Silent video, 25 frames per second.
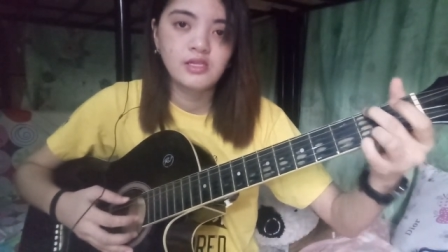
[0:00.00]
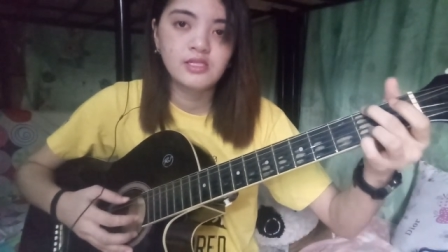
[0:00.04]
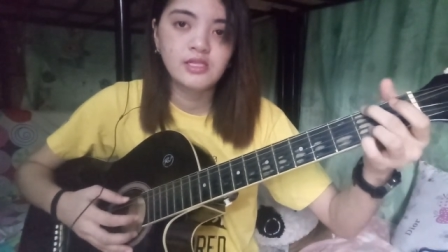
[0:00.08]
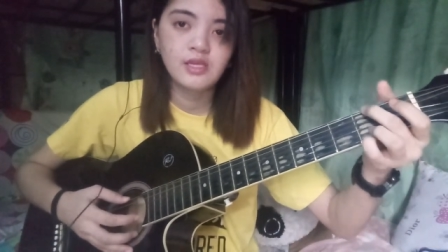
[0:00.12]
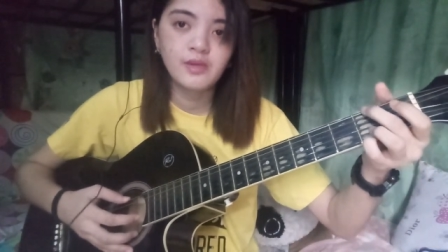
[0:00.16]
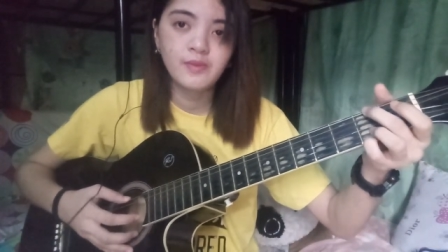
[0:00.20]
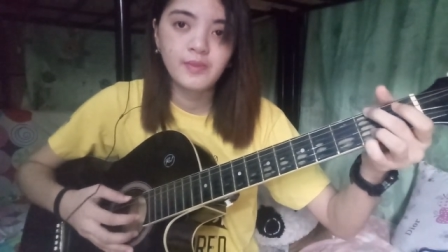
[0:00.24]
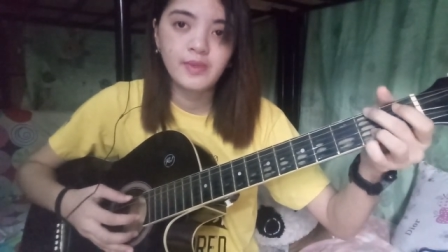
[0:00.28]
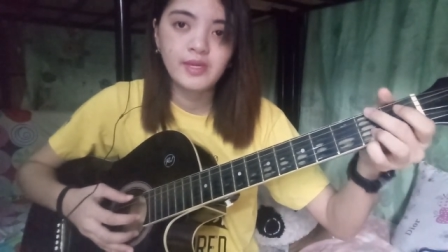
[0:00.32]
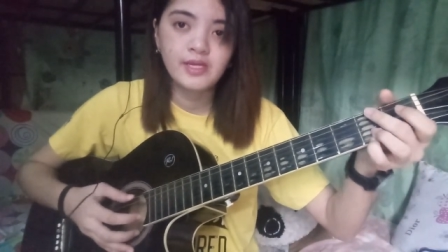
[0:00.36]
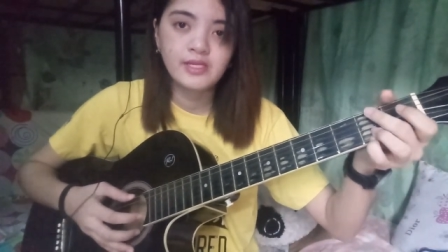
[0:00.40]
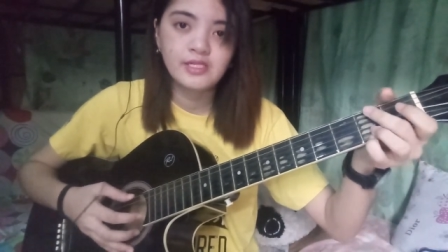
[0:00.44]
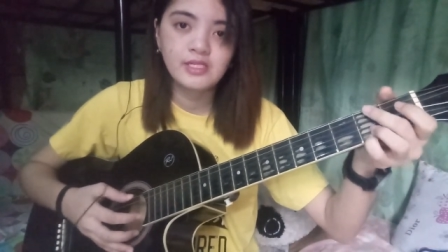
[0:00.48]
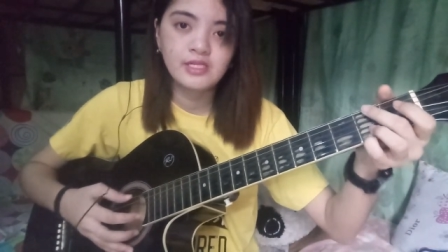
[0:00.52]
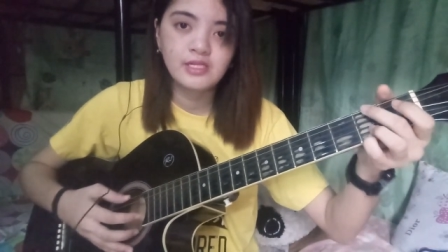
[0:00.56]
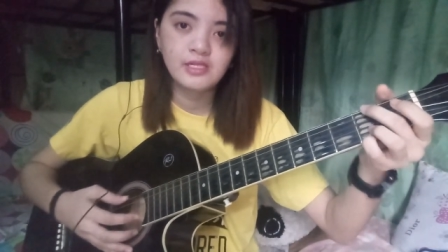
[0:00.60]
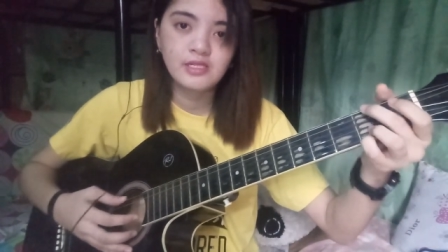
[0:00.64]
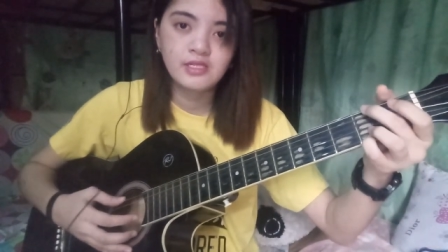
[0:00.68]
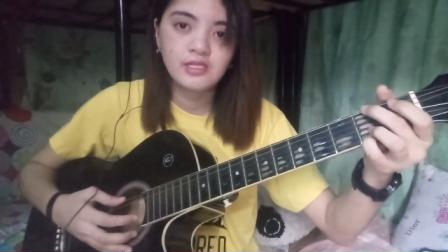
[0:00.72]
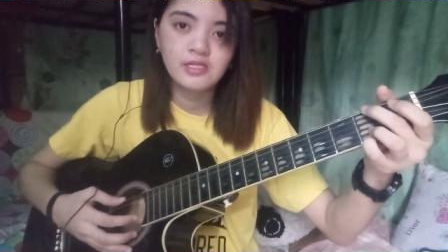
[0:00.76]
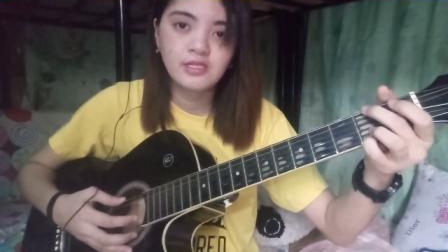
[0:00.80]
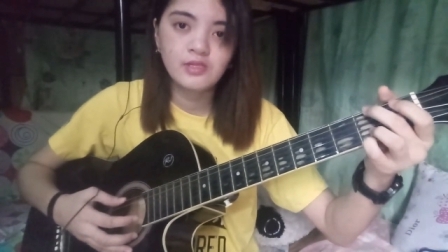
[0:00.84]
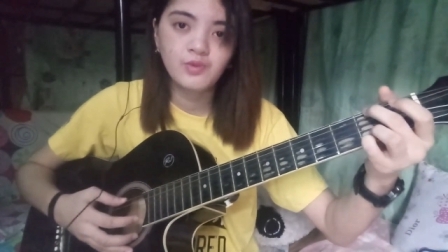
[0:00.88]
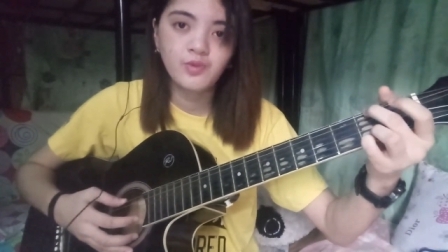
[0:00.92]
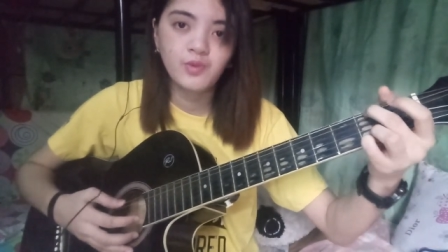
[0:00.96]
isang
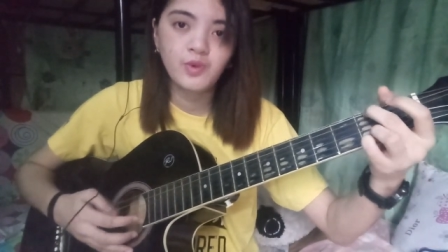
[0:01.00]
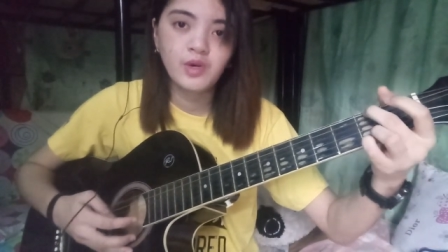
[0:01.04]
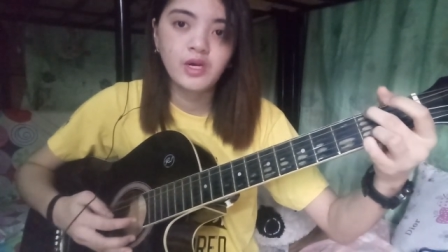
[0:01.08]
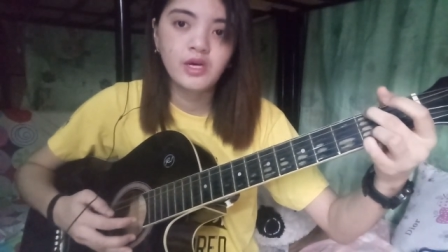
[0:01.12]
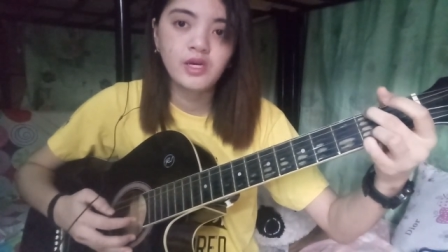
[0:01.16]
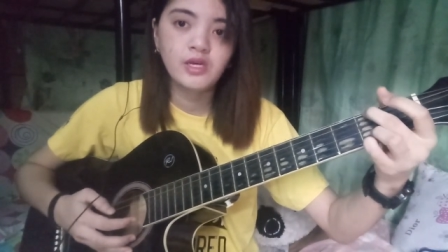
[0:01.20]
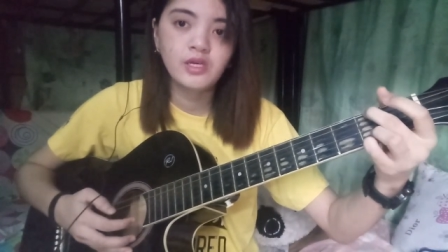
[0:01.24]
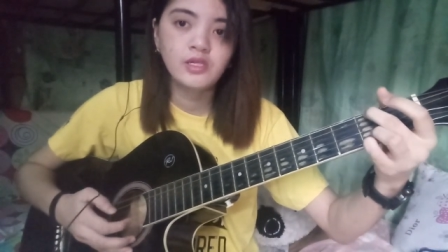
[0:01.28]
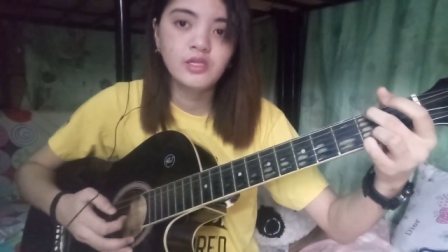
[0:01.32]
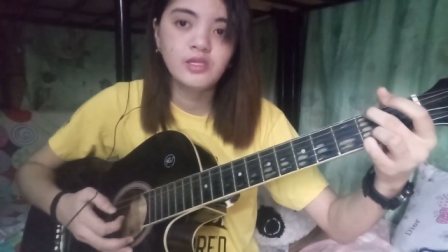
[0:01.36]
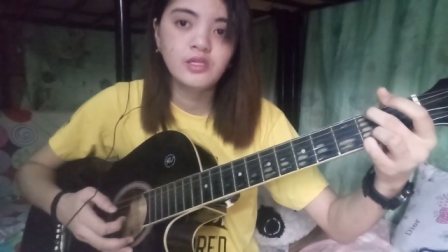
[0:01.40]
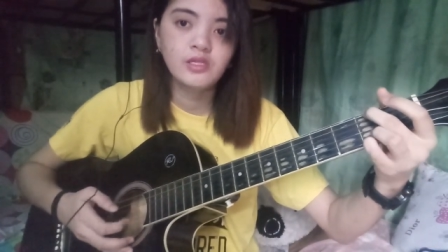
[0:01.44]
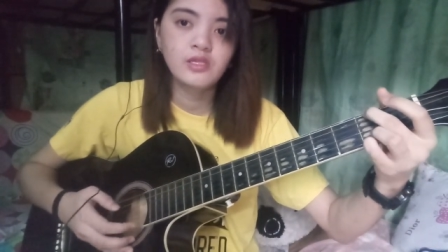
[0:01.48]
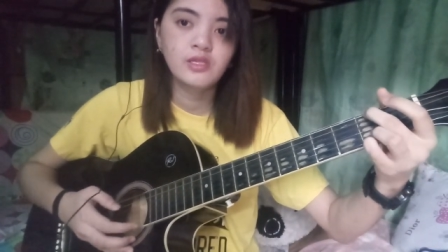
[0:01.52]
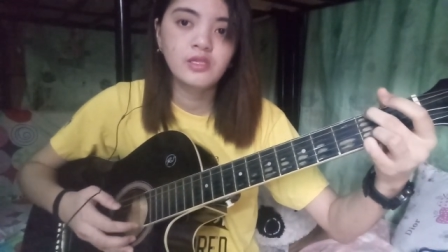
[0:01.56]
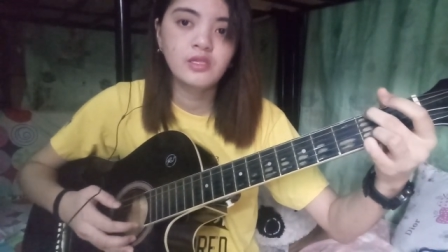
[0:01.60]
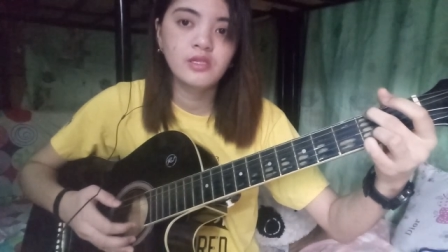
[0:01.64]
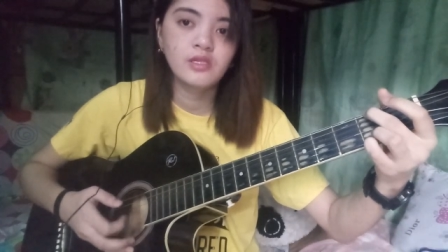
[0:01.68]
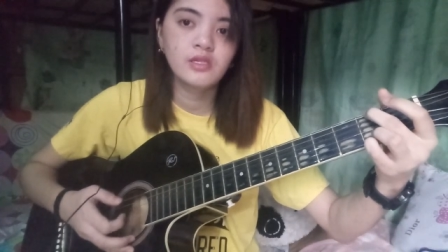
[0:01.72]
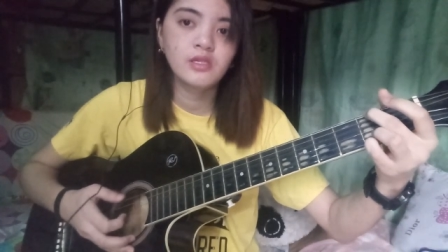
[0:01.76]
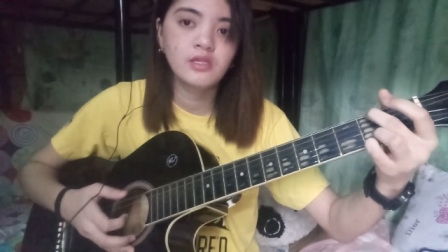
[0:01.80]
beses, one,